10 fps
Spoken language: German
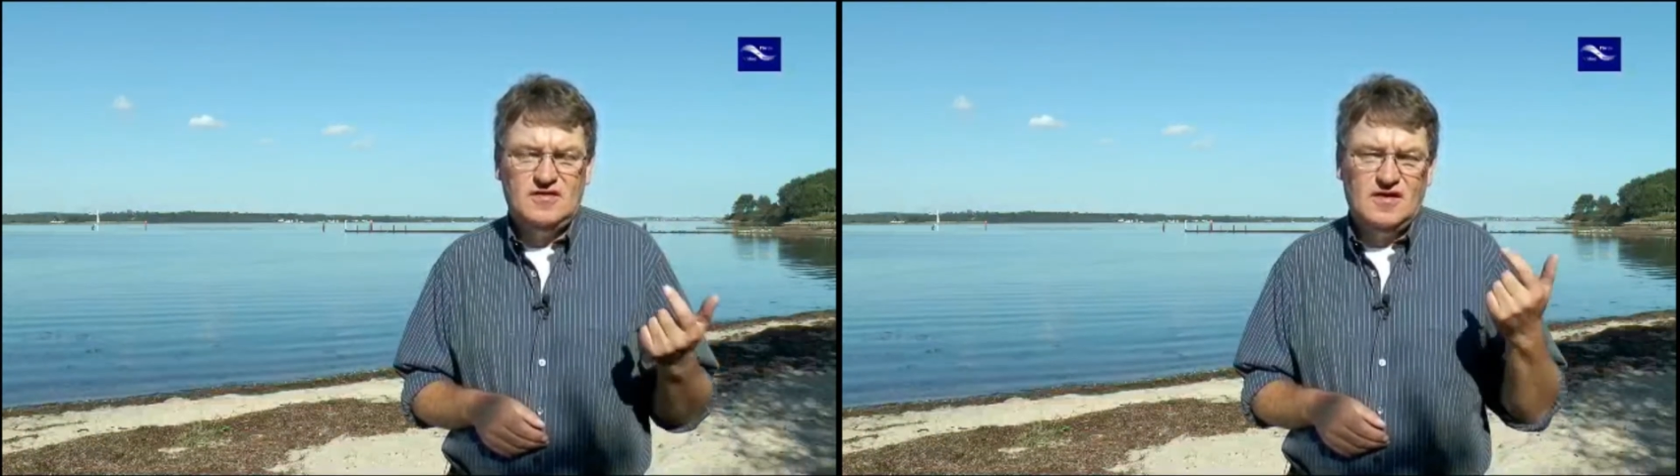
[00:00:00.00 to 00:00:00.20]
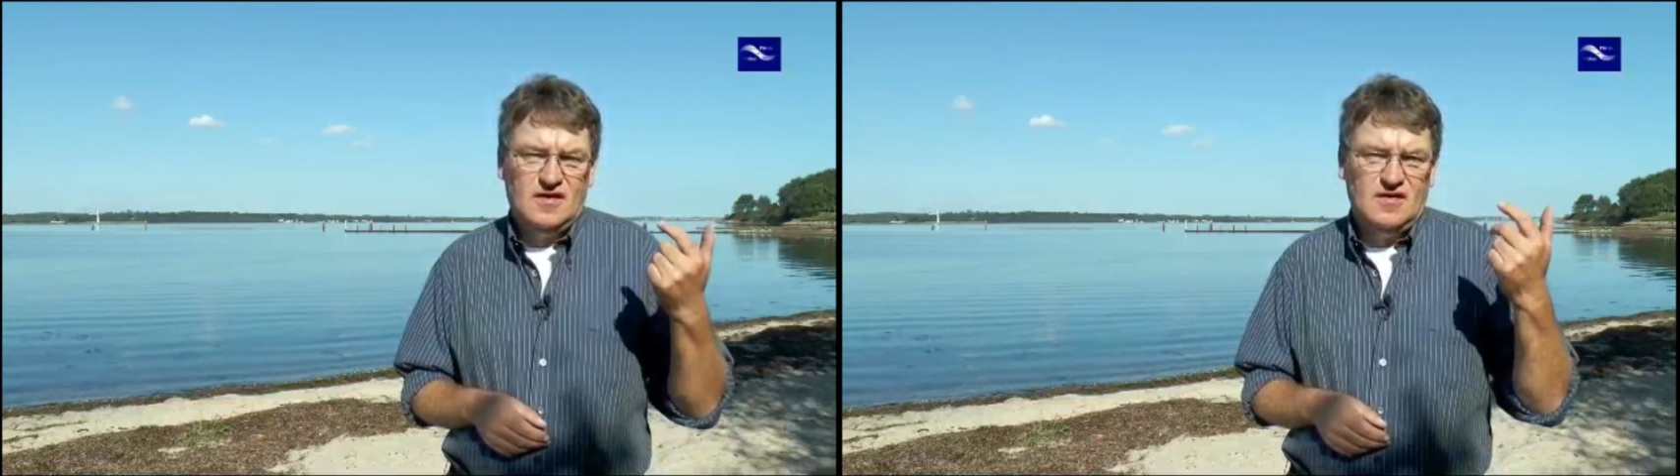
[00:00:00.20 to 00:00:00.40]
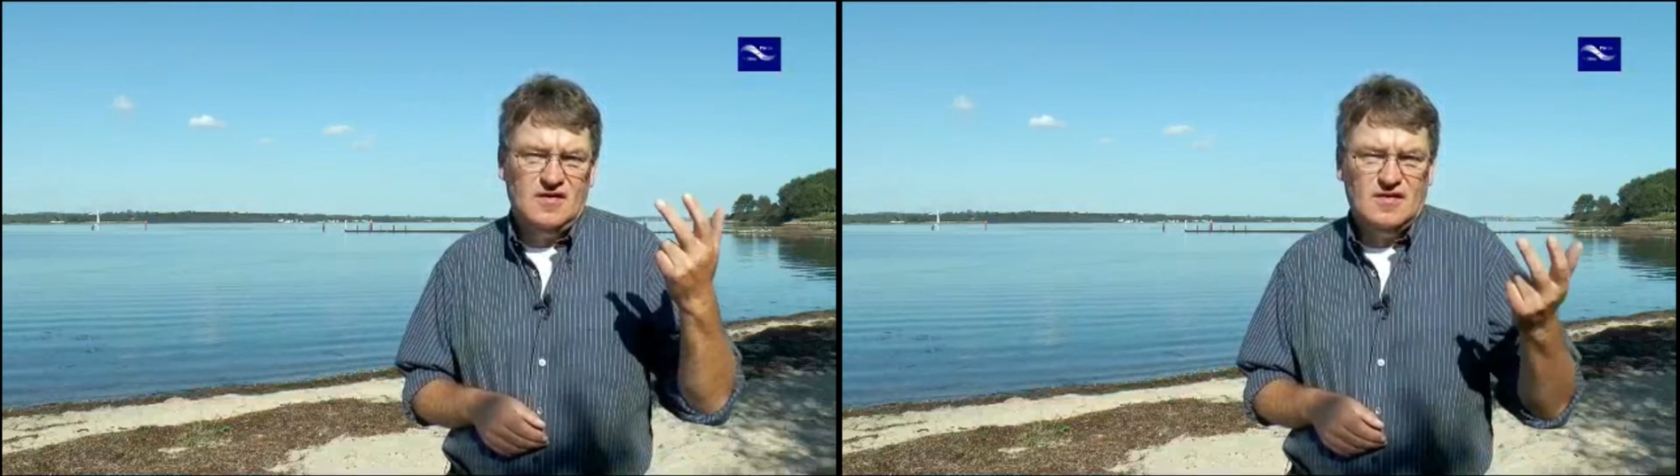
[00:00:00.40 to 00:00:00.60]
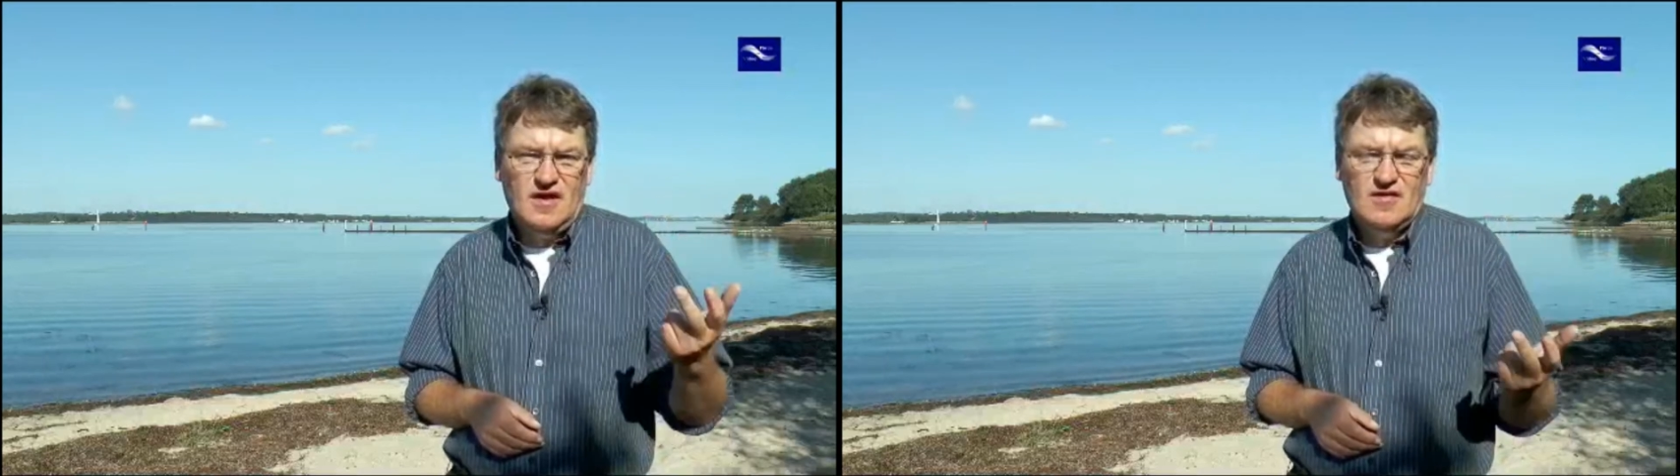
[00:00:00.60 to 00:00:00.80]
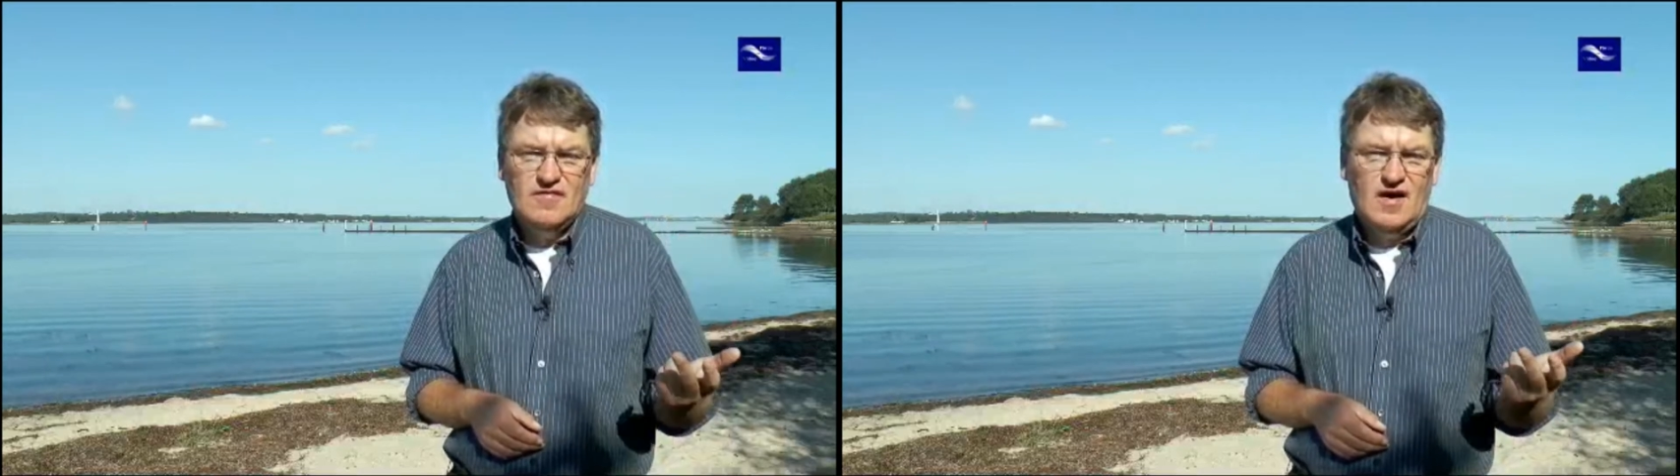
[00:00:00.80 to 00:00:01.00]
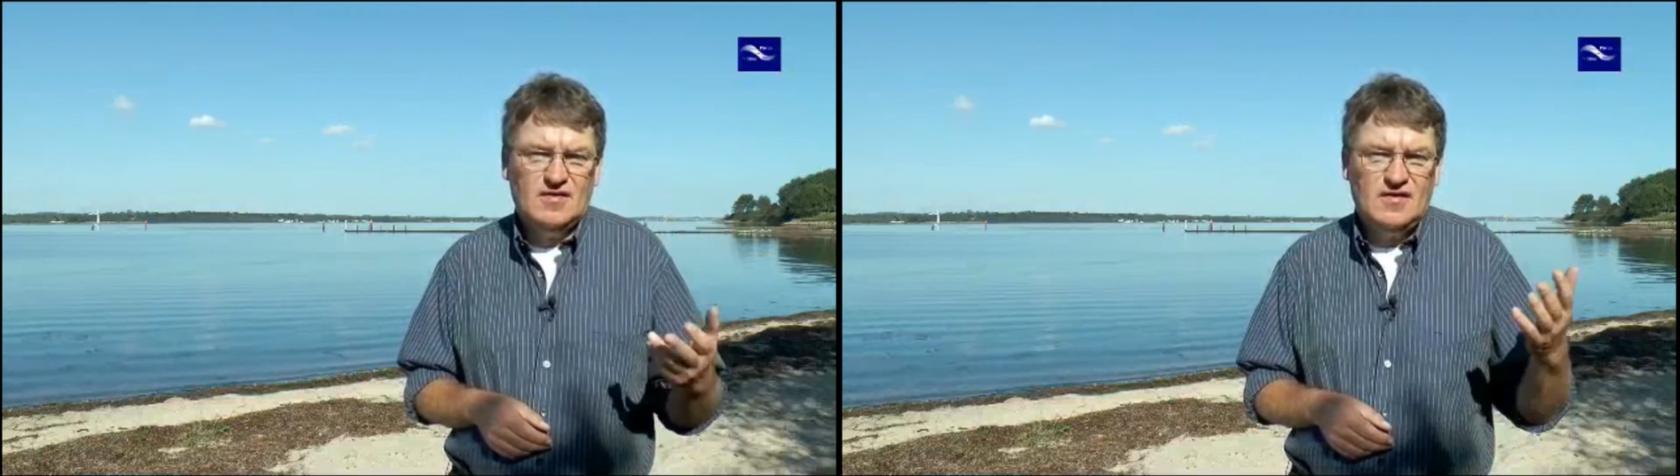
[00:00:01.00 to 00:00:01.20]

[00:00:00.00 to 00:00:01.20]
ihre Gegenwart,